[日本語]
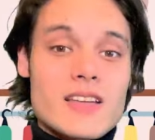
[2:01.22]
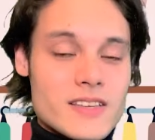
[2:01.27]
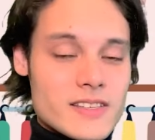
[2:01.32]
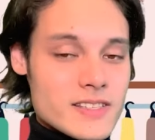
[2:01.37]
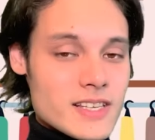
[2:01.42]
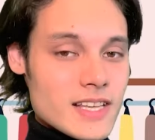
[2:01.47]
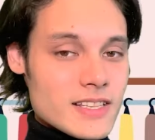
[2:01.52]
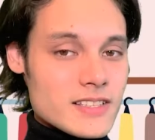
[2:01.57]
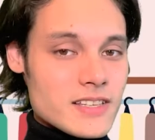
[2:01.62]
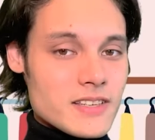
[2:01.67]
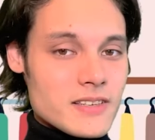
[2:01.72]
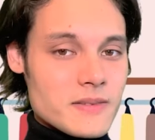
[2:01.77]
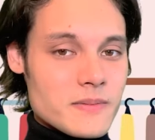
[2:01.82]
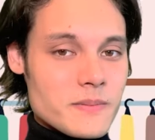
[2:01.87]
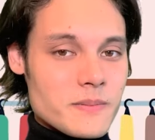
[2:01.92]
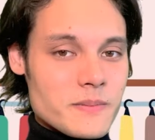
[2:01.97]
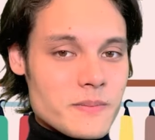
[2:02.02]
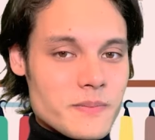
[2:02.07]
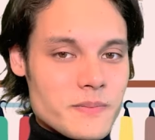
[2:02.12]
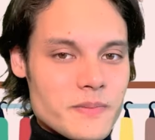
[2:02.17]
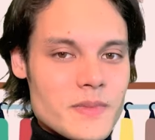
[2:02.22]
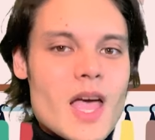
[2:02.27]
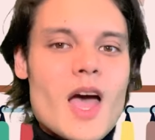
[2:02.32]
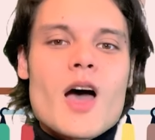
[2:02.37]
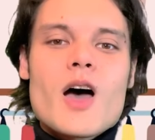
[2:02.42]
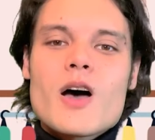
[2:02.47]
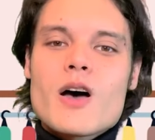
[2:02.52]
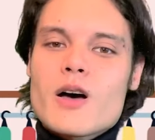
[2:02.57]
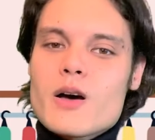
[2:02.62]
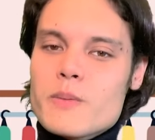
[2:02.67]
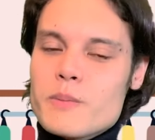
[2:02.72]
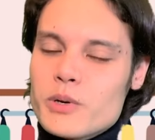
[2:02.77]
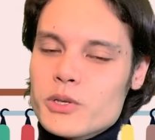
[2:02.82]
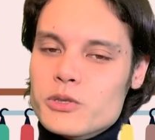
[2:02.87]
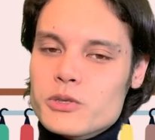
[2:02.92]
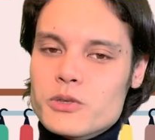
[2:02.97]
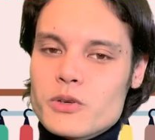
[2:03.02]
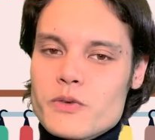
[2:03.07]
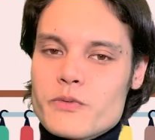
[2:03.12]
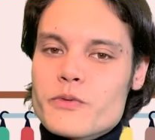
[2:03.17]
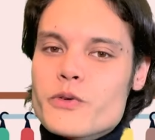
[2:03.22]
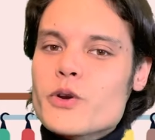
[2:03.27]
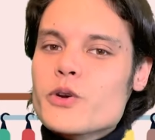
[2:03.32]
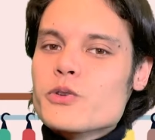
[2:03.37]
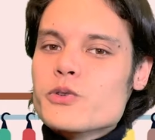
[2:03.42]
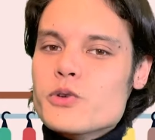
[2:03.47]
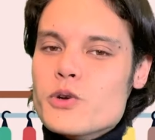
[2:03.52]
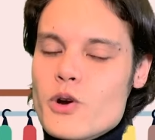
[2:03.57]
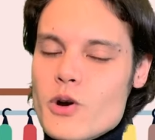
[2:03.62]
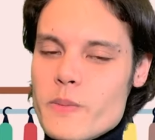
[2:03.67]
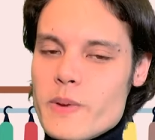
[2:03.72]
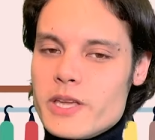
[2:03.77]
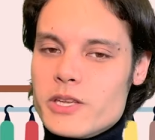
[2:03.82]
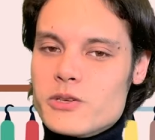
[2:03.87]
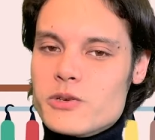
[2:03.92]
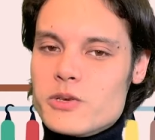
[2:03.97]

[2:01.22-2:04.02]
さて、もっとフランス語を勉